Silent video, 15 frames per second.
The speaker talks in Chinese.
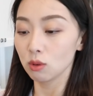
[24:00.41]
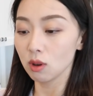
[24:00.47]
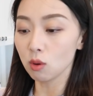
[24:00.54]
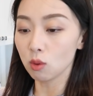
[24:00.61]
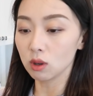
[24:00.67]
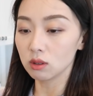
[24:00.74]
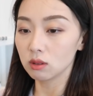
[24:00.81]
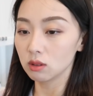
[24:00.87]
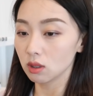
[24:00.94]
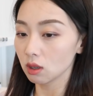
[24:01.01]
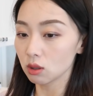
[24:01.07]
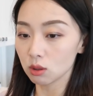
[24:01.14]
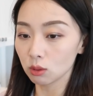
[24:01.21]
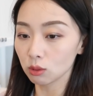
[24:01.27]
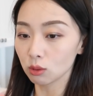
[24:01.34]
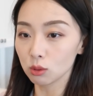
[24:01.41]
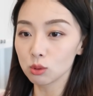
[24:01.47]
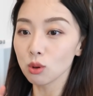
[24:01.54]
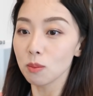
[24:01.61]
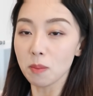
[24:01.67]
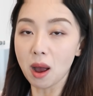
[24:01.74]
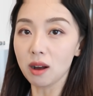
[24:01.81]
所以我这个时候都是
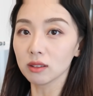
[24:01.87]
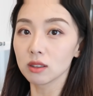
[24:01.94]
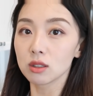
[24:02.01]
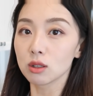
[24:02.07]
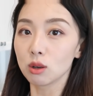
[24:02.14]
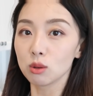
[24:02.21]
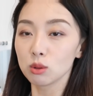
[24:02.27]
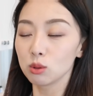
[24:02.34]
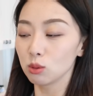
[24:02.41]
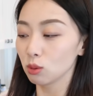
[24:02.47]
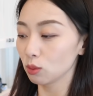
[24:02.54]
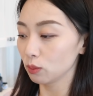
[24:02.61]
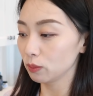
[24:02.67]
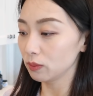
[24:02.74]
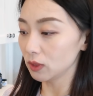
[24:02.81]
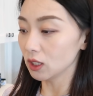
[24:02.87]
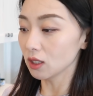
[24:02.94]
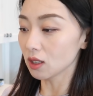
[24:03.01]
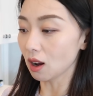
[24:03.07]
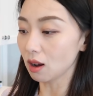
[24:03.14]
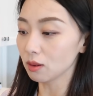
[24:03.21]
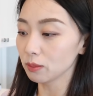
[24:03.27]
最忙的时候，就
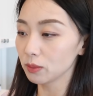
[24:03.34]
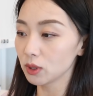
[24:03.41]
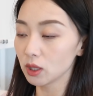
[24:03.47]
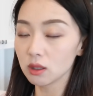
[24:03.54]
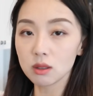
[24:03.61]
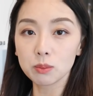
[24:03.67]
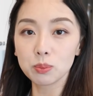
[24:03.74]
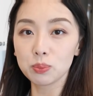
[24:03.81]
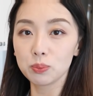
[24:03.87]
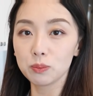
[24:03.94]
经常真的